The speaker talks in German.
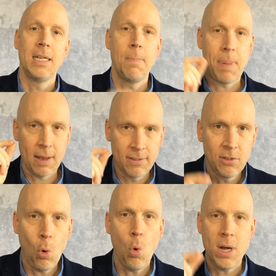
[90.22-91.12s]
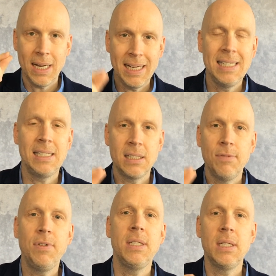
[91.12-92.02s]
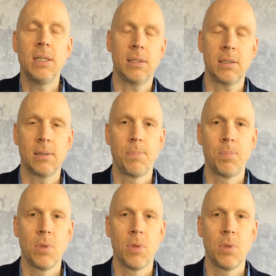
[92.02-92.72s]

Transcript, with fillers: Die Person ist, wie sie ist.